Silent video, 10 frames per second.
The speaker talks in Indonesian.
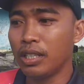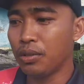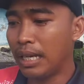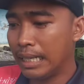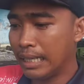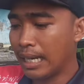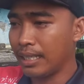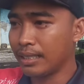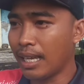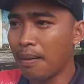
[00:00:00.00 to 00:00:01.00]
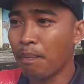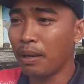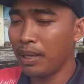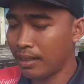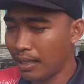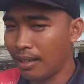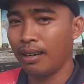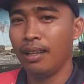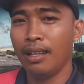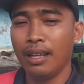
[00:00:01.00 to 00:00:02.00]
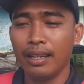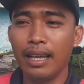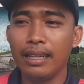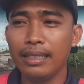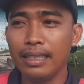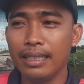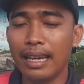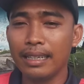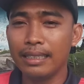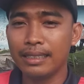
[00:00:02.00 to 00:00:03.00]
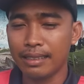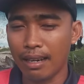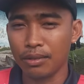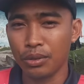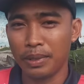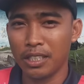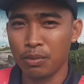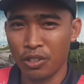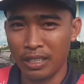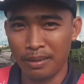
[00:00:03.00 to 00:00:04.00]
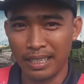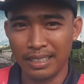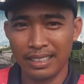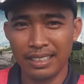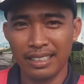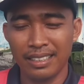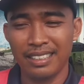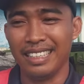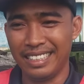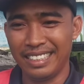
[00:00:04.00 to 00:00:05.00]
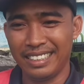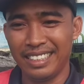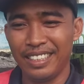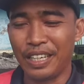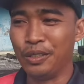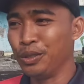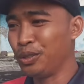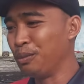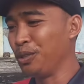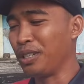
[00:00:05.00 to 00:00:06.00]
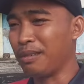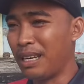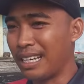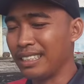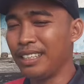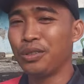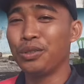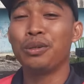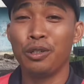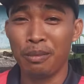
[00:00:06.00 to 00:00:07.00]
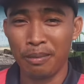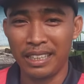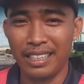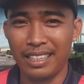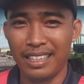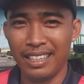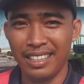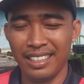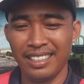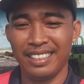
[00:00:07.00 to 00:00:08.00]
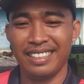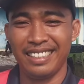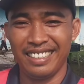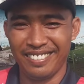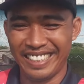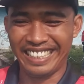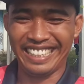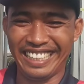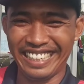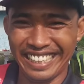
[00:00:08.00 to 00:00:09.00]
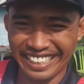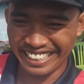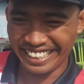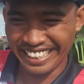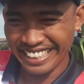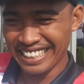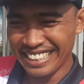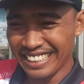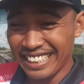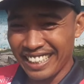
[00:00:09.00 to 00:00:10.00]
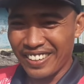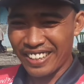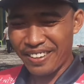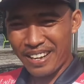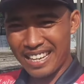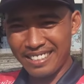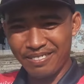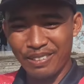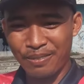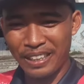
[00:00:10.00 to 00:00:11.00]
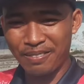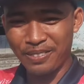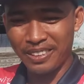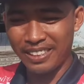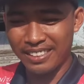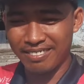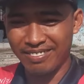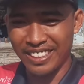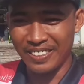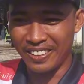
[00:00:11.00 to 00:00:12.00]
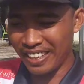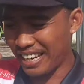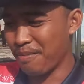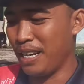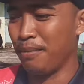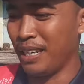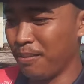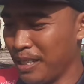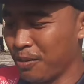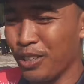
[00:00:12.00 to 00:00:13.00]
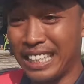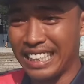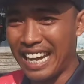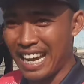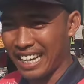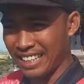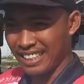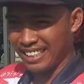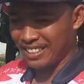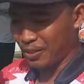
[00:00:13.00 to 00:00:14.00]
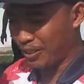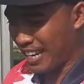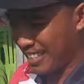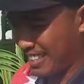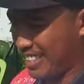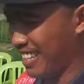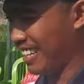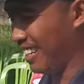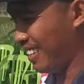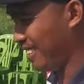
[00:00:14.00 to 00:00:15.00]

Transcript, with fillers: itu dari garis star 4 meter mm dari garis star untuk batas pongkolnya, Bang. Oke. Okay. Nah, untuk mundur ke belakangnya itu 25 meter. Mantap. Oke, Mas Eko. Oke, Bang. Semoga acaranya sukses ya. Oke, amin amin amin. Semoga cerah. Amin. Eh, siap.